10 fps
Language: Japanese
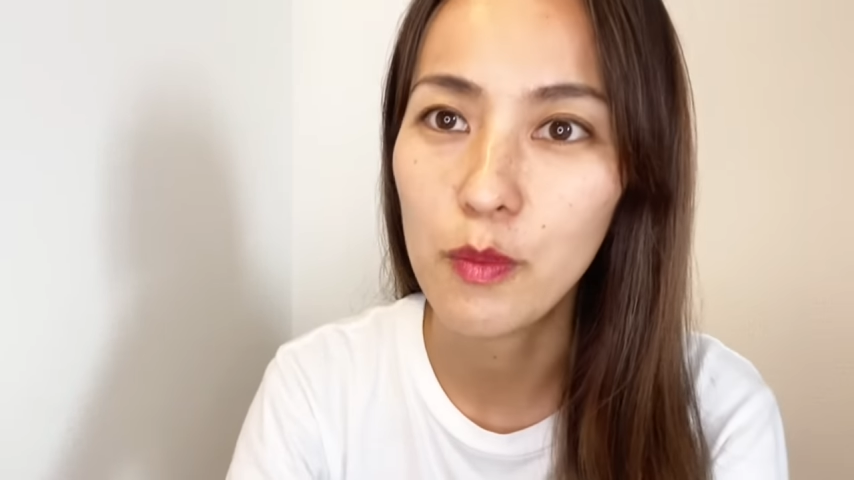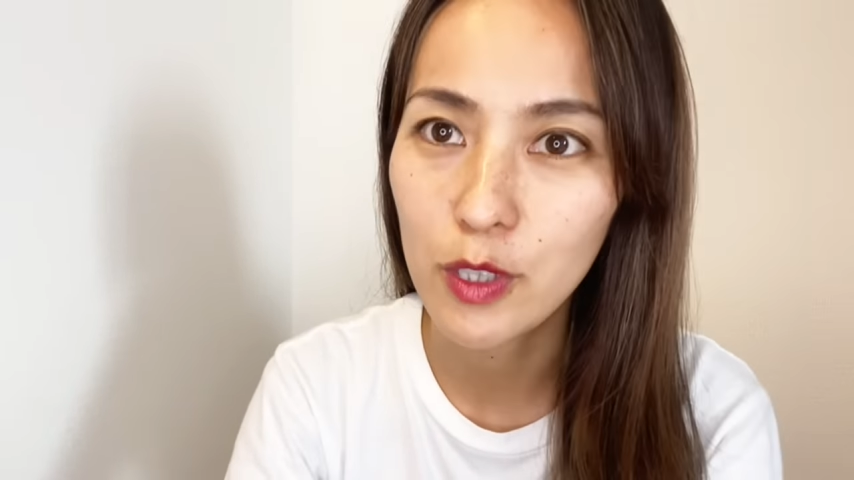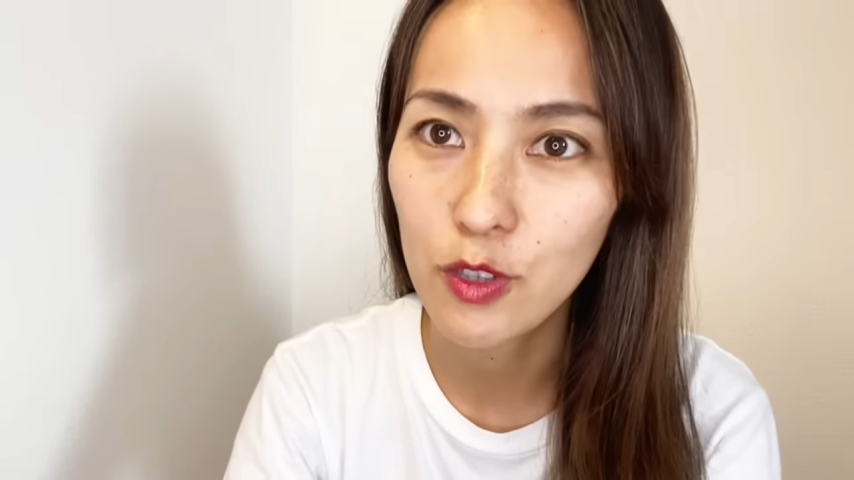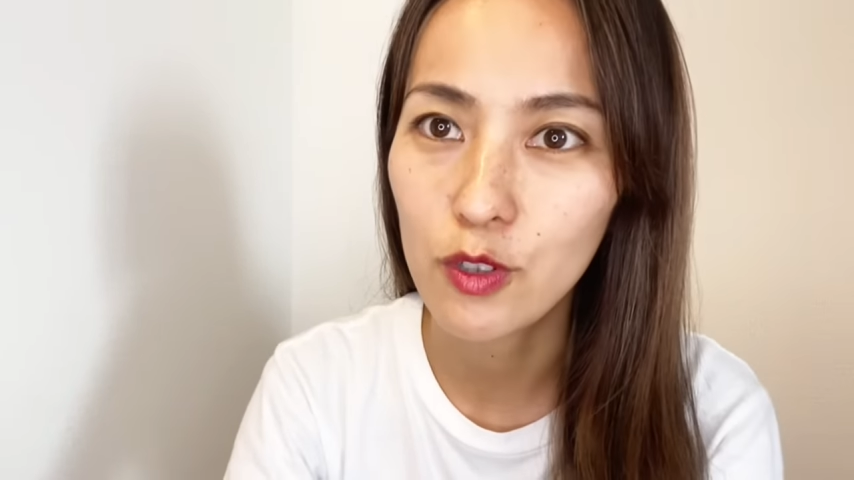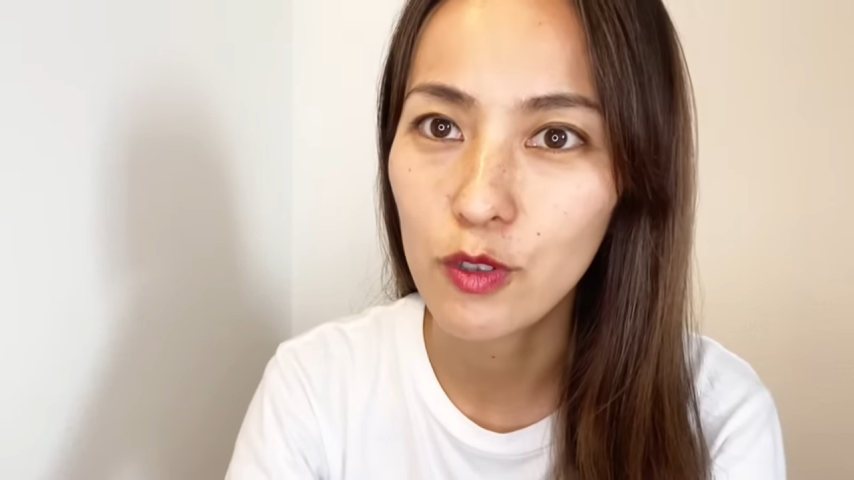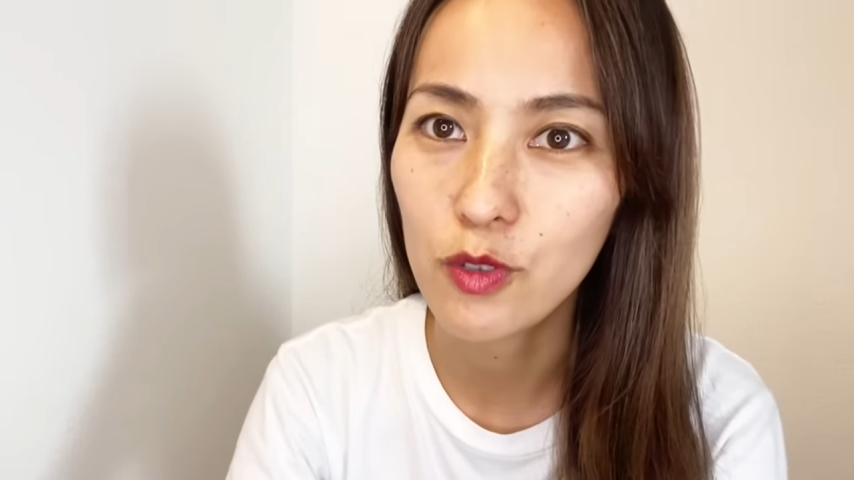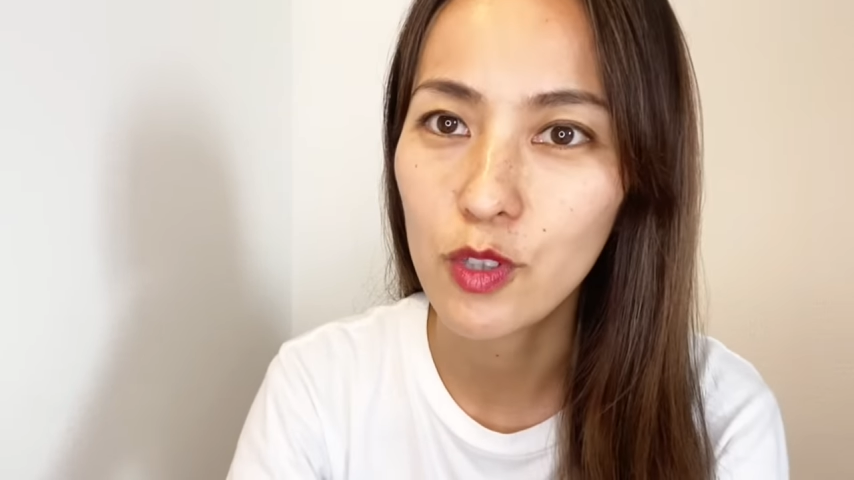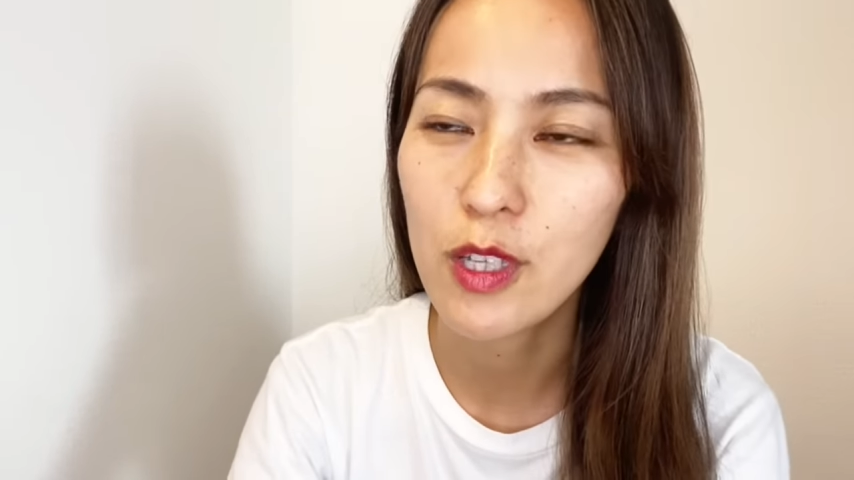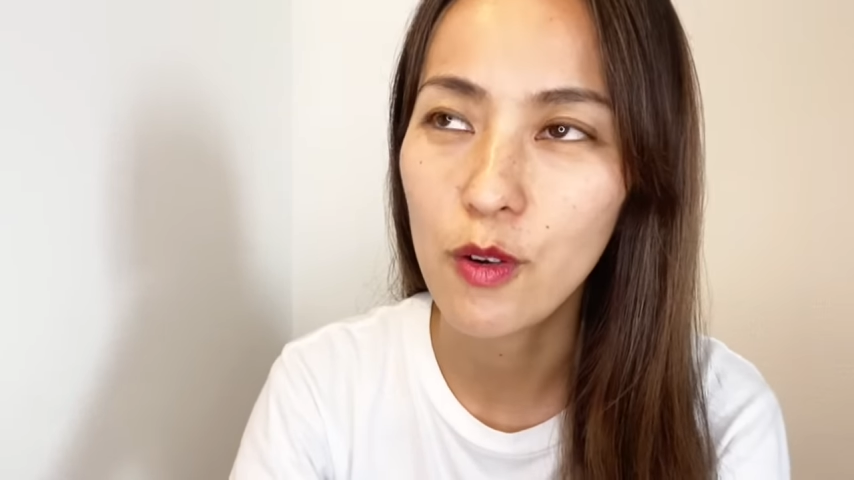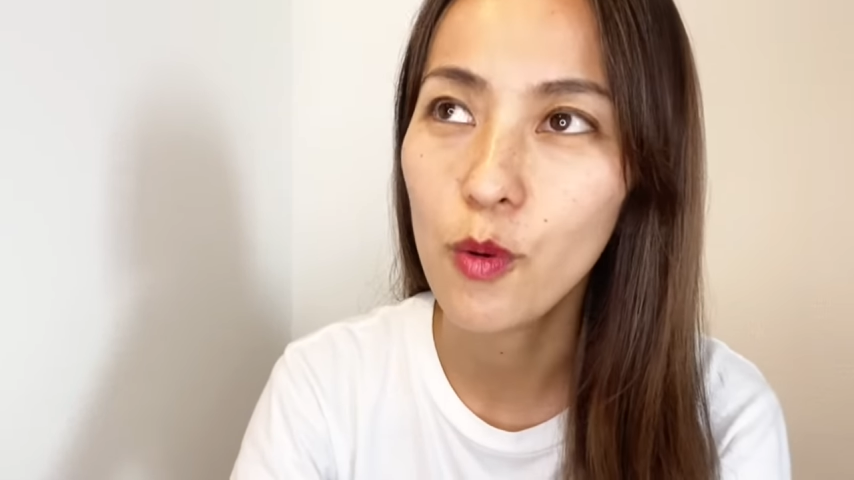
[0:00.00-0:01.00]
ますっていう女
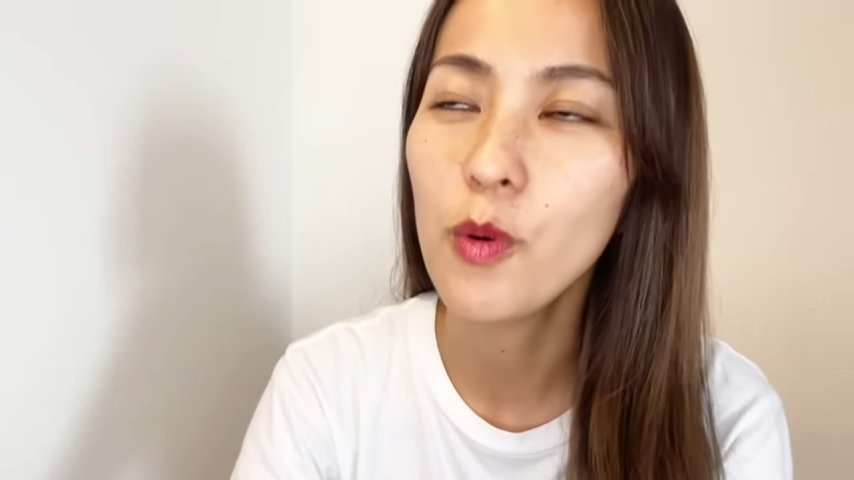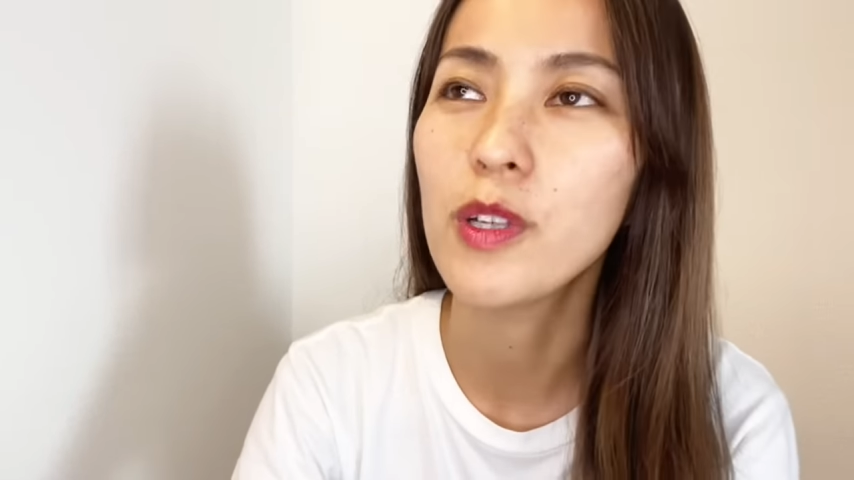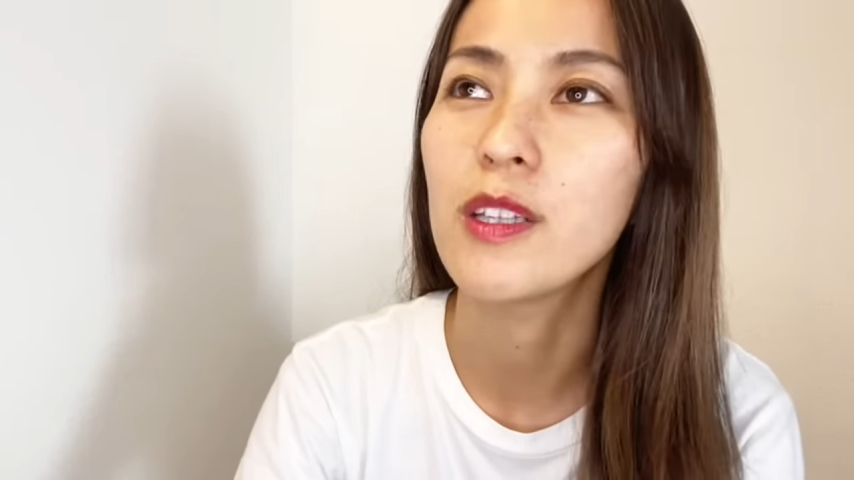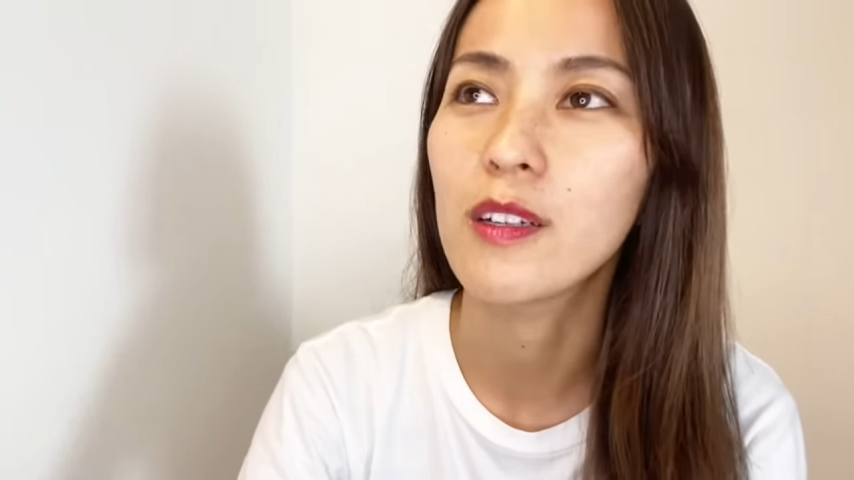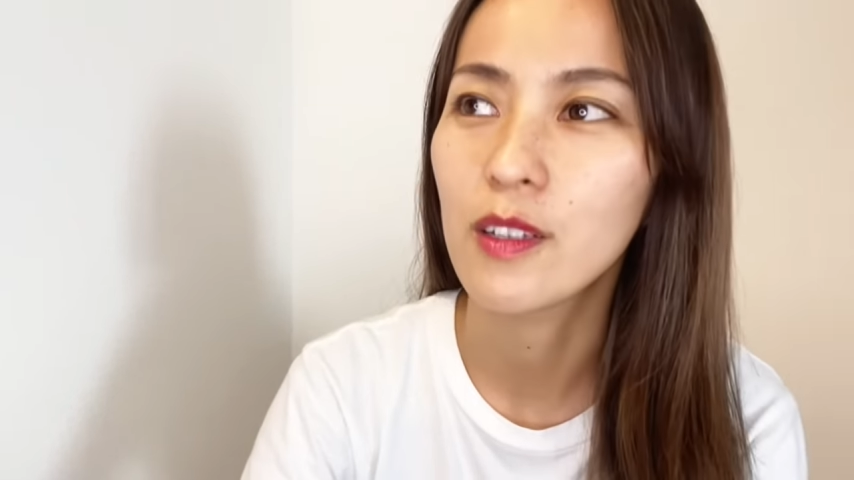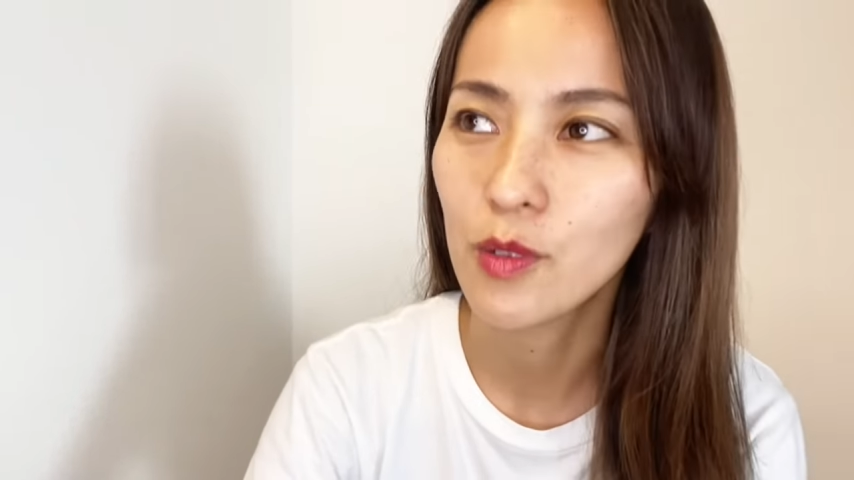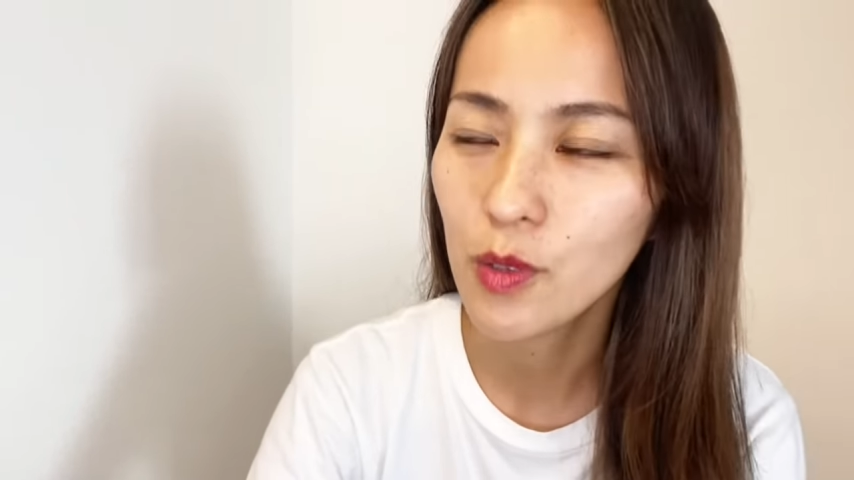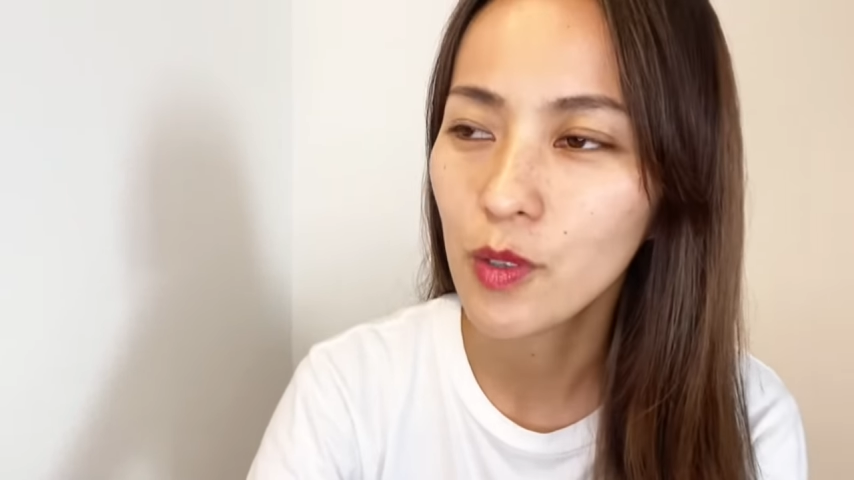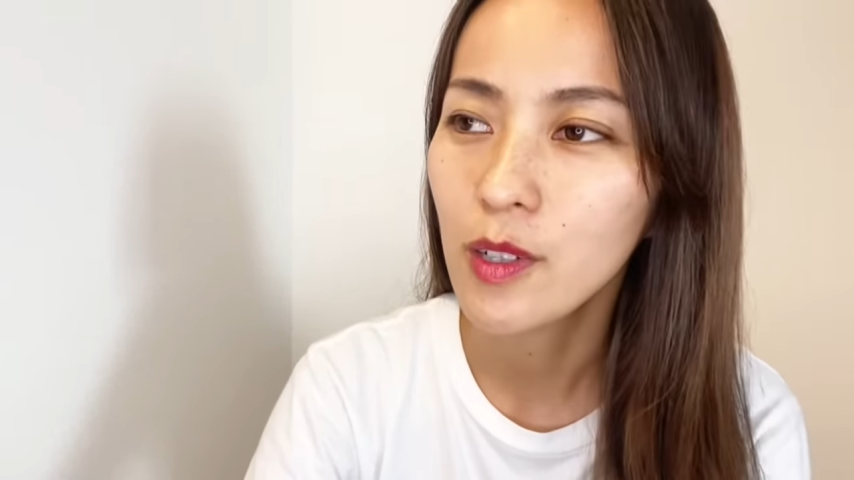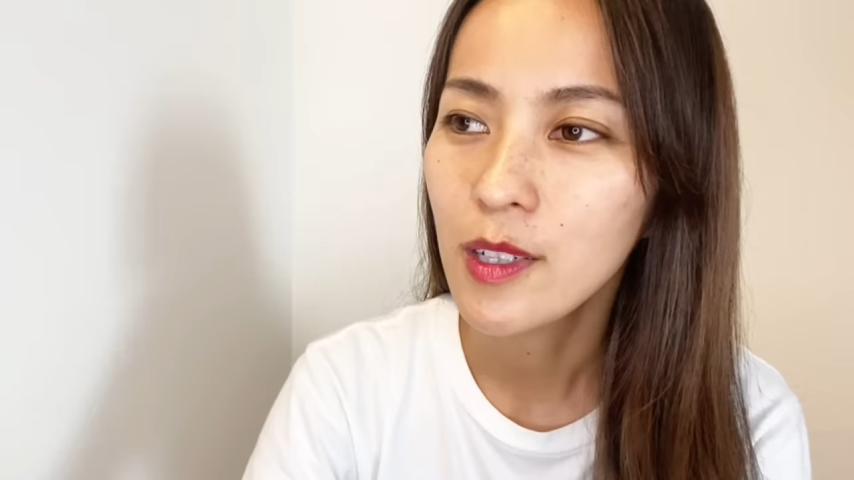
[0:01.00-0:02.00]
性多いんだけ
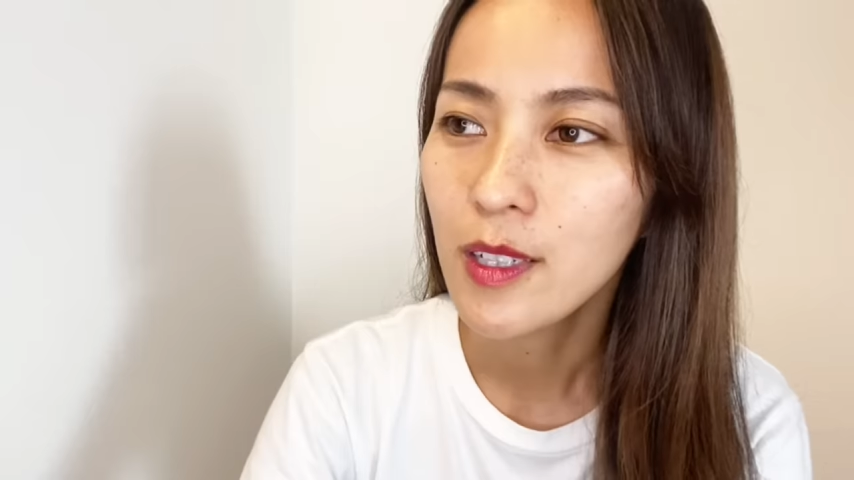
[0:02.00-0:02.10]
ど、